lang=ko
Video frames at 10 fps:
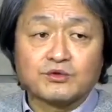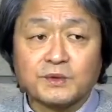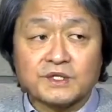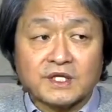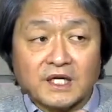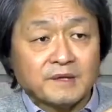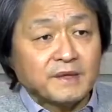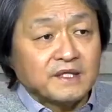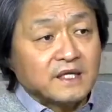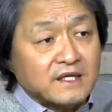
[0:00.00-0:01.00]
두 번째는
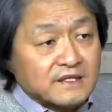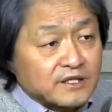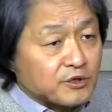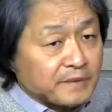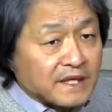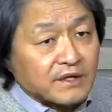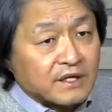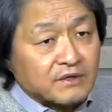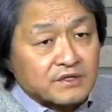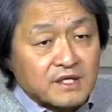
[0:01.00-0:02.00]
하나님의 은혜를 제대로
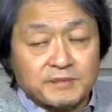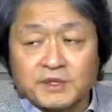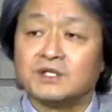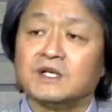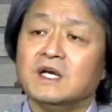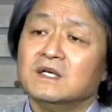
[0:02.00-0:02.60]
발견하는 것이라면